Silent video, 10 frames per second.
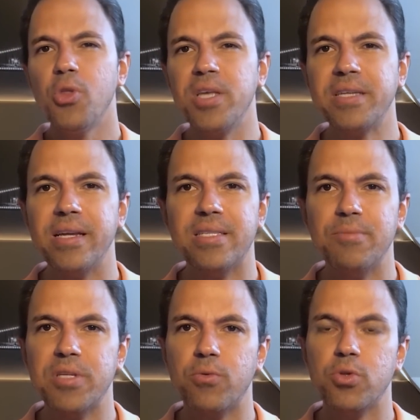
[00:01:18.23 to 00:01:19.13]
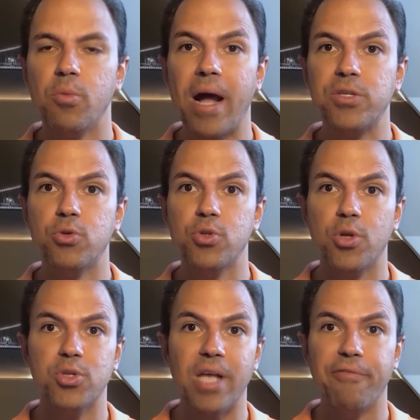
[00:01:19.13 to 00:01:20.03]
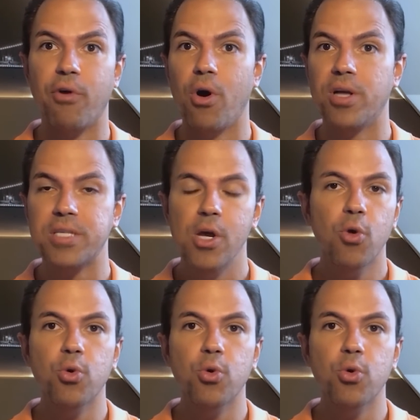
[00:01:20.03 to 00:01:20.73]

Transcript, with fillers: Nós crescemos acostumados com os nossos avós,